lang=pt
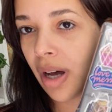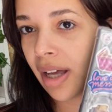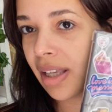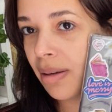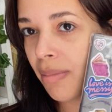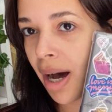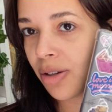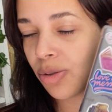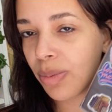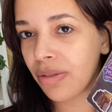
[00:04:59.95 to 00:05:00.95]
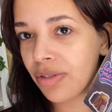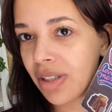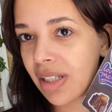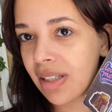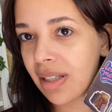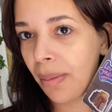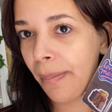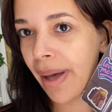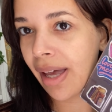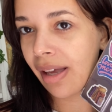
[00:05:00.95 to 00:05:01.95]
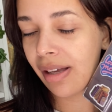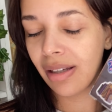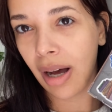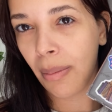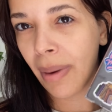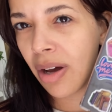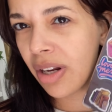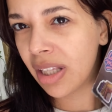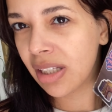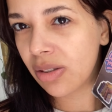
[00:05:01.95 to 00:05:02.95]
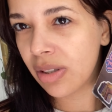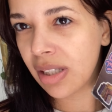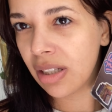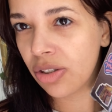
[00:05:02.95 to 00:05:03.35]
aqui embaixo pra vocês também. A maioria das coisas é da